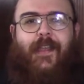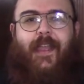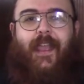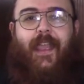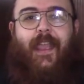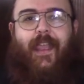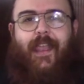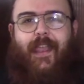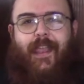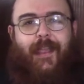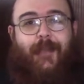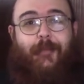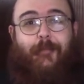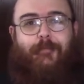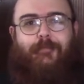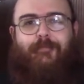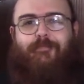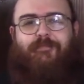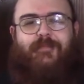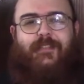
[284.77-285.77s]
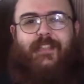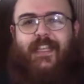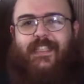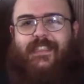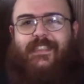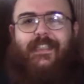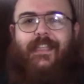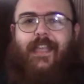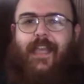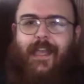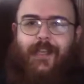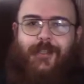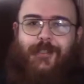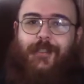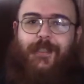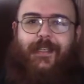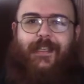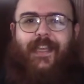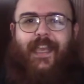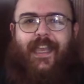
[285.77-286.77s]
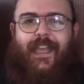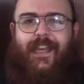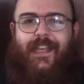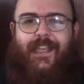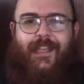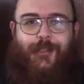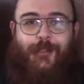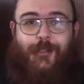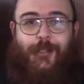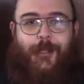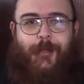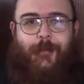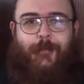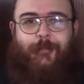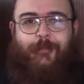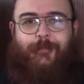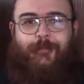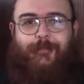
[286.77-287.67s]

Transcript: e The Snatch di Guy Ritchie.